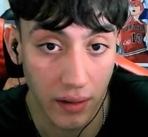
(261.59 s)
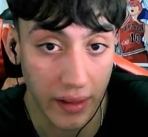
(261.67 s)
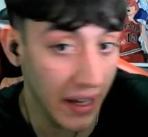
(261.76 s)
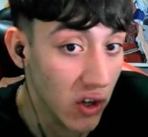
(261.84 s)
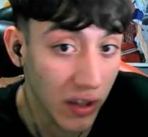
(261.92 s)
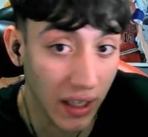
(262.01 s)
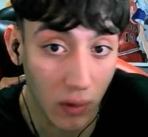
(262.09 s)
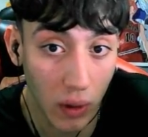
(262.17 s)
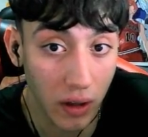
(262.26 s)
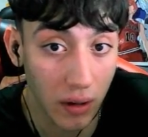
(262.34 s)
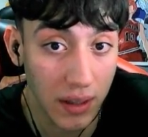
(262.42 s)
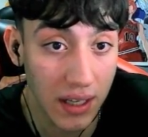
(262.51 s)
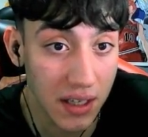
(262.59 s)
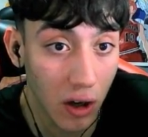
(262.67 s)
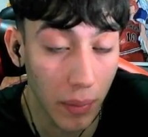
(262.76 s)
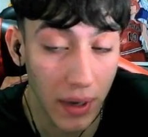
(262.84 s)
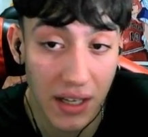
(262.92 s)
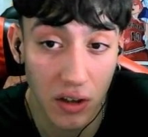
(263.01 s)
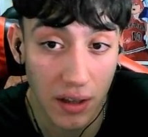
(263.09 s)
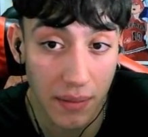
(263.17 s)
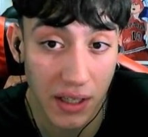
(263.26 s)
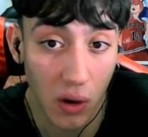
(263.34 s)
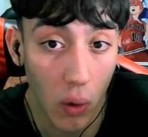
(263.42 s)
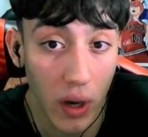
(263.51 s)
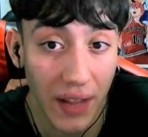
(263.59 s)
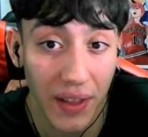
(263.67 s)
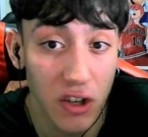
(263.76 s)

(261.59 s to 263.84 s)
De hecho, estas cuatro, estas cinco peleas son demasiado buenas.